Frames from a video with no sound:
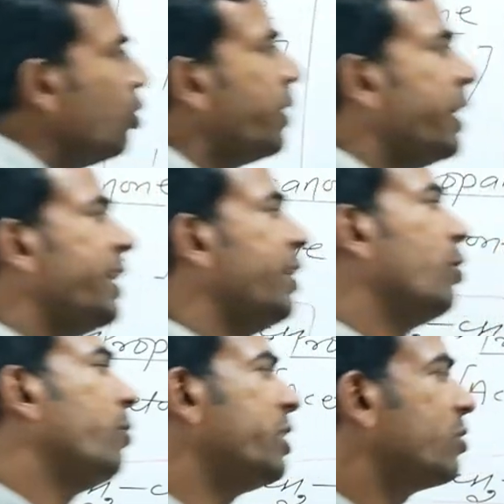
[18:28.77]

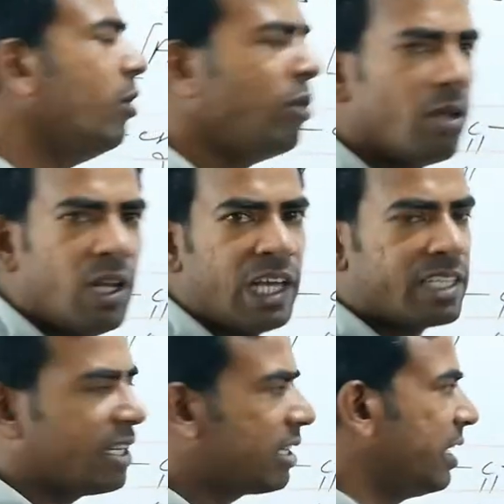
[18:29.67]
पेंटेनोन भी इसको लिख
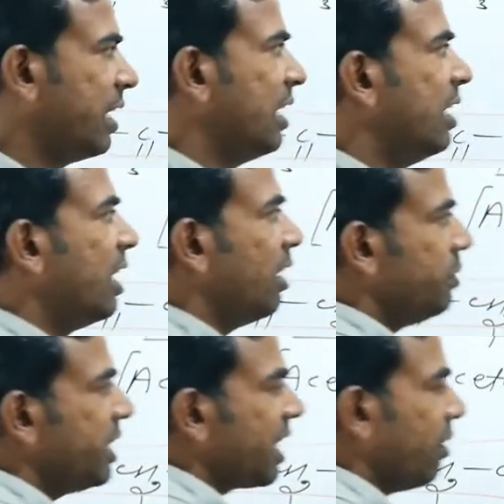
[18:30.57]
सकते हैं अब
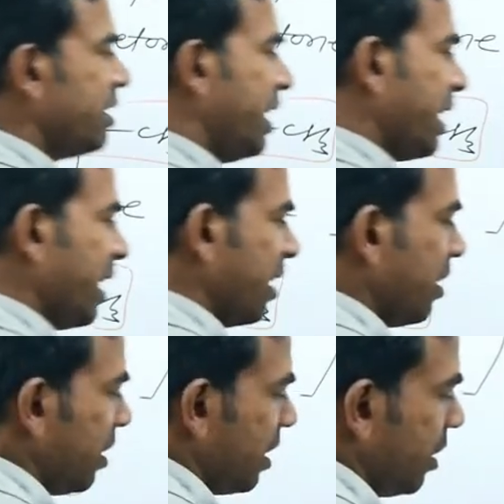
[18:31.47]
ये क्या हो जाएगा
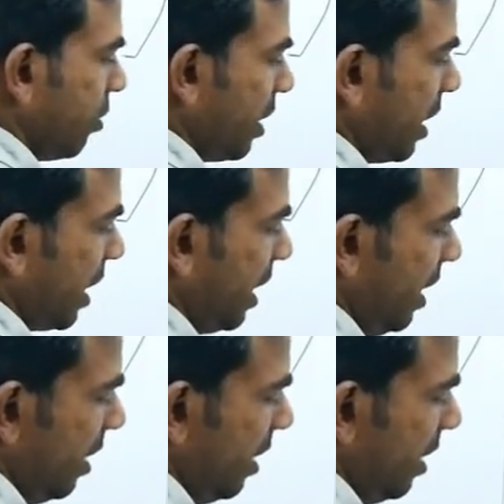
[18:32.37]
ये हो जाएगा